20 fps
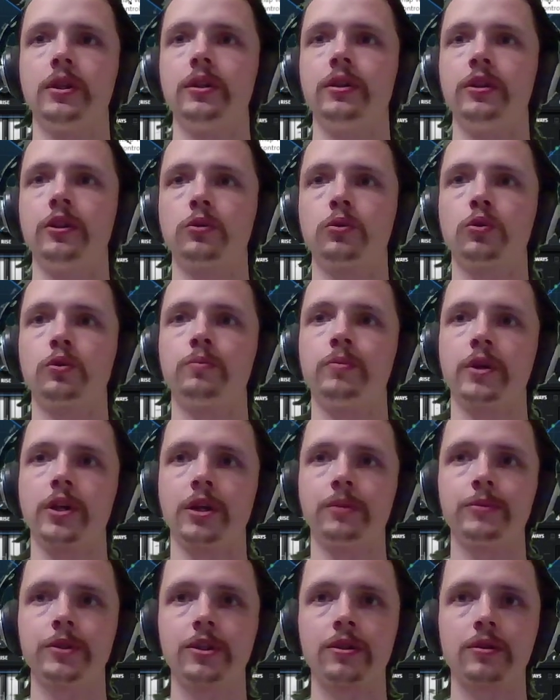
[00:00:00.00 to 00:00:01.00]
на тот
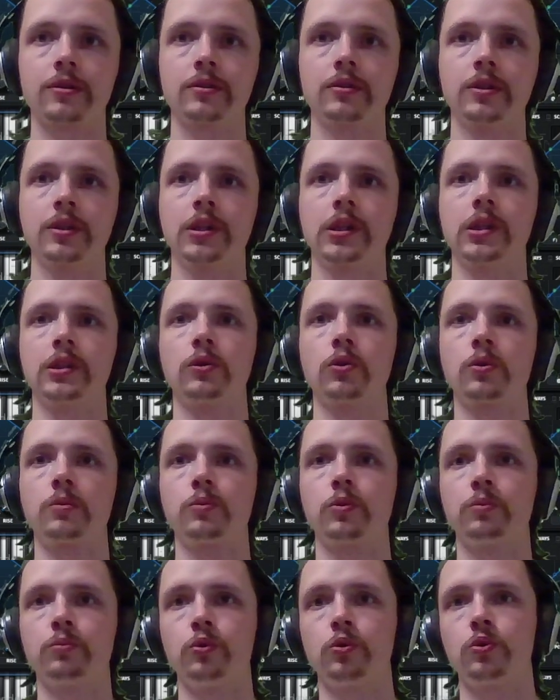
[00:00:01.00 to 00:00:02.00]
параметр, которым
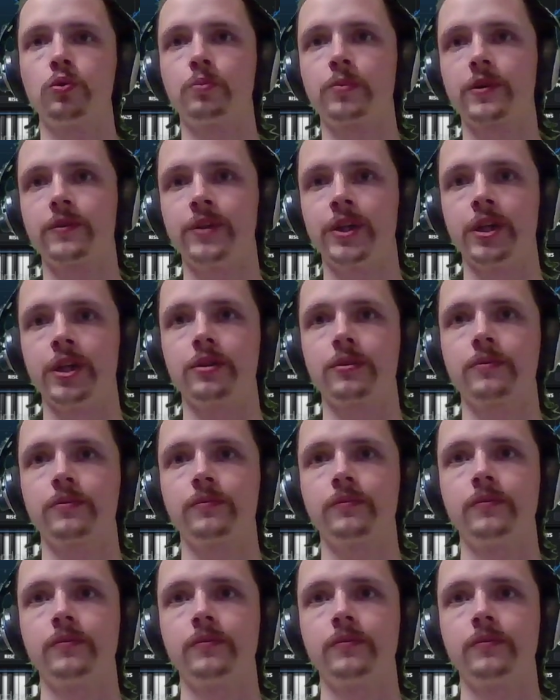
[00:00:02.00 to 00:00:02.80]
он будет управлять.